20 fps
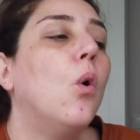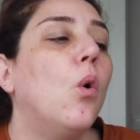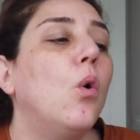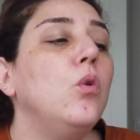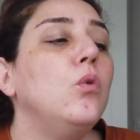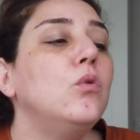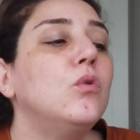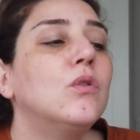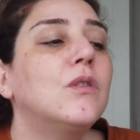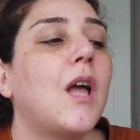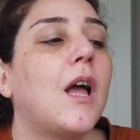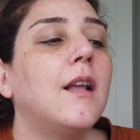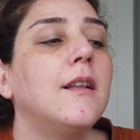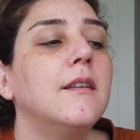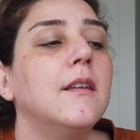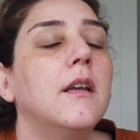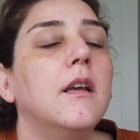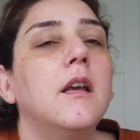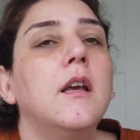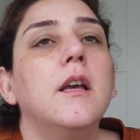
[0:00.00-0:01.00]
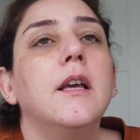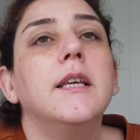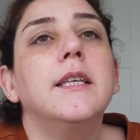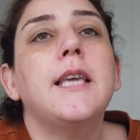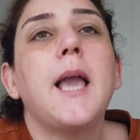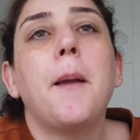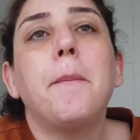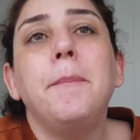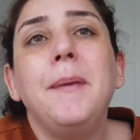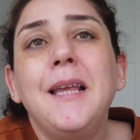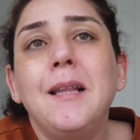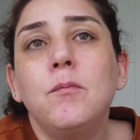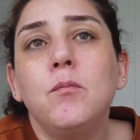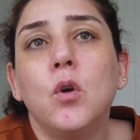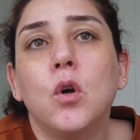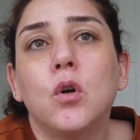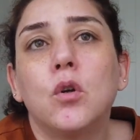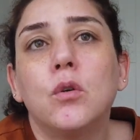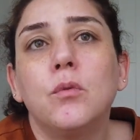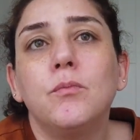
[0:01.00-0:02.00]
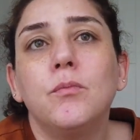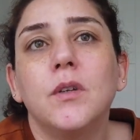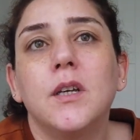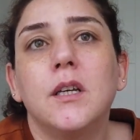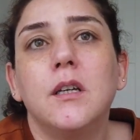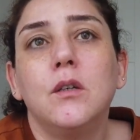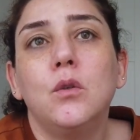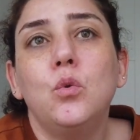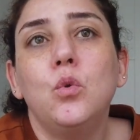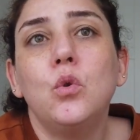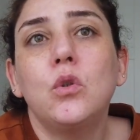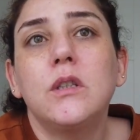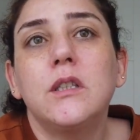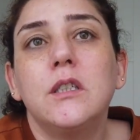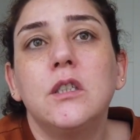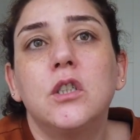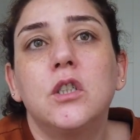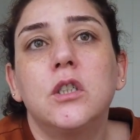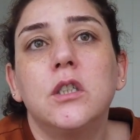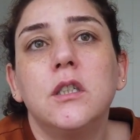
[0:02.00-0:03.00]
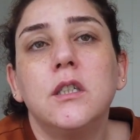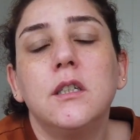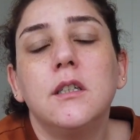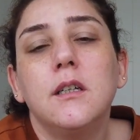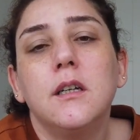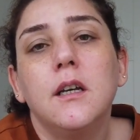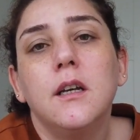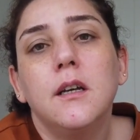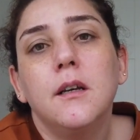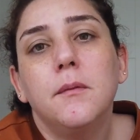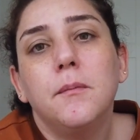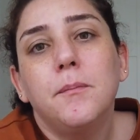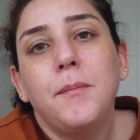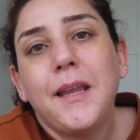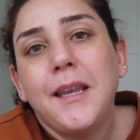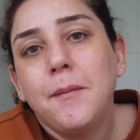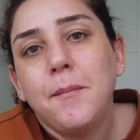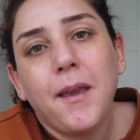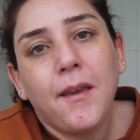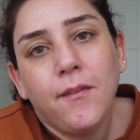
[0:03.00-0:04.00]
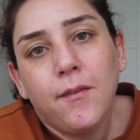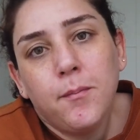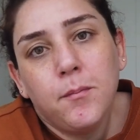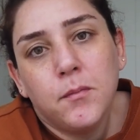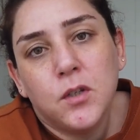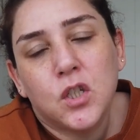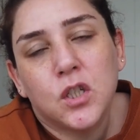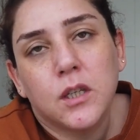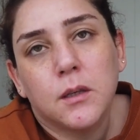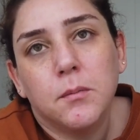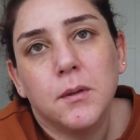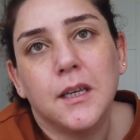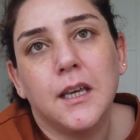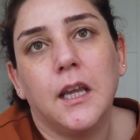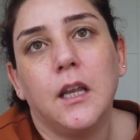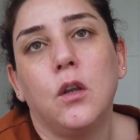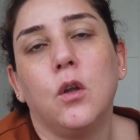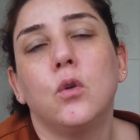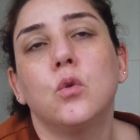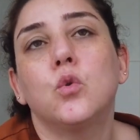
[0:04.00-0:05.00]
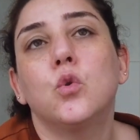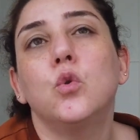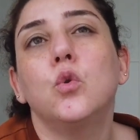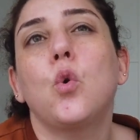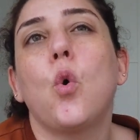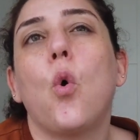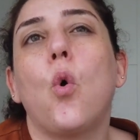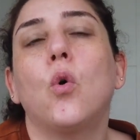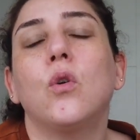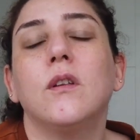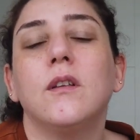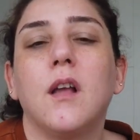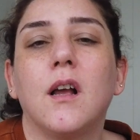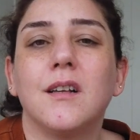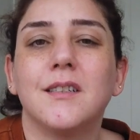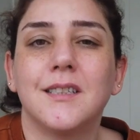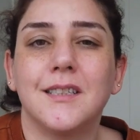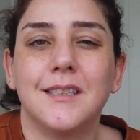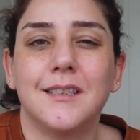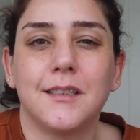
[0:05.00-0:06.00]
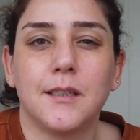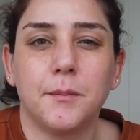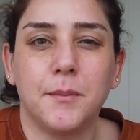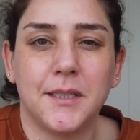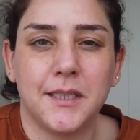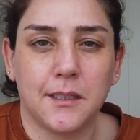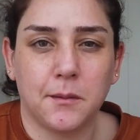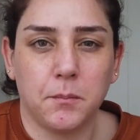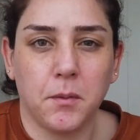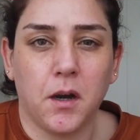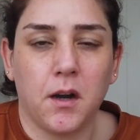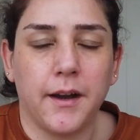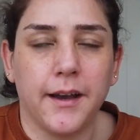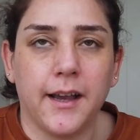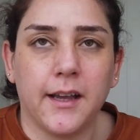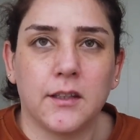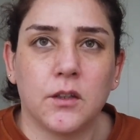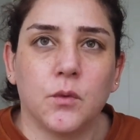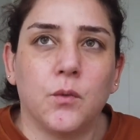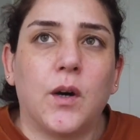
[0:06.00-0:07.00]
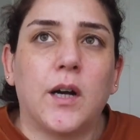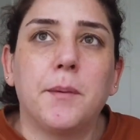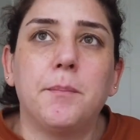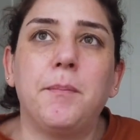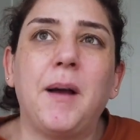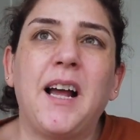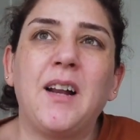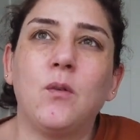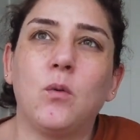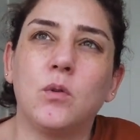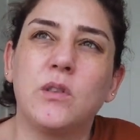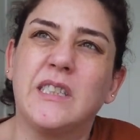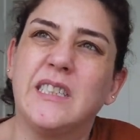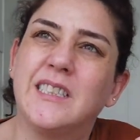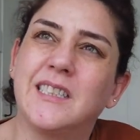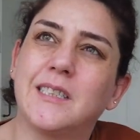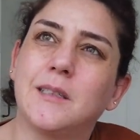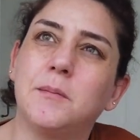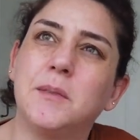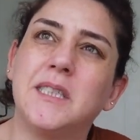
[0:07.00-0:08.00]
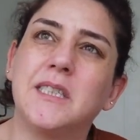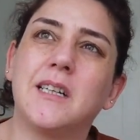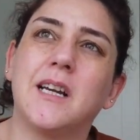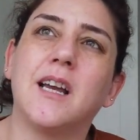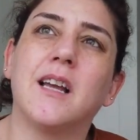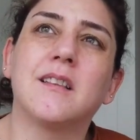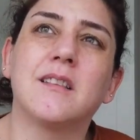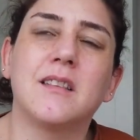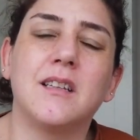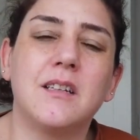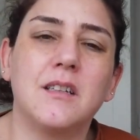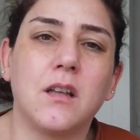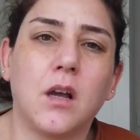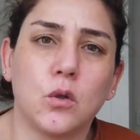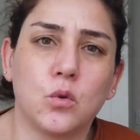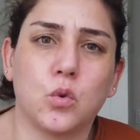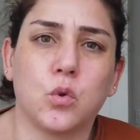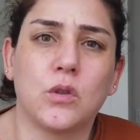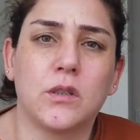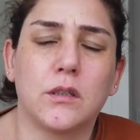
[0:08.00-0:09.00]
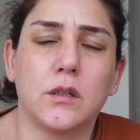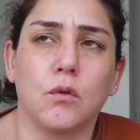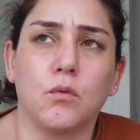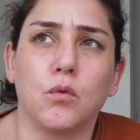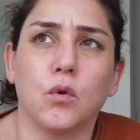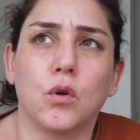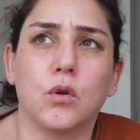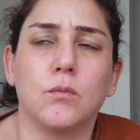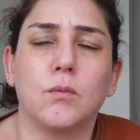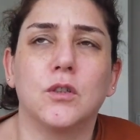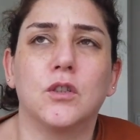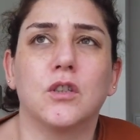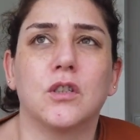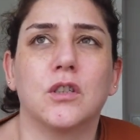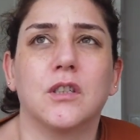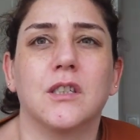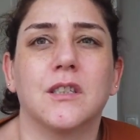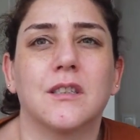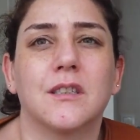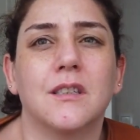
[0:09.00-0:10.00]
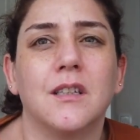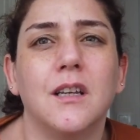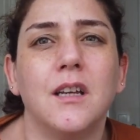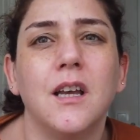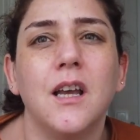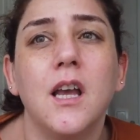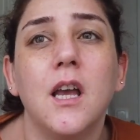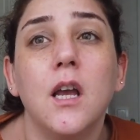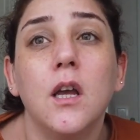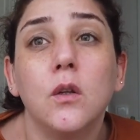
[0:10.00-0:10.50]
O yüzden ya bilmiyorum e, yurt dışı benim evimmiş gibi geliyor. Çünkü orada daha sistematik bir hayat var. Ben o sistematik hayatları daha çok seviyorum açıkçası.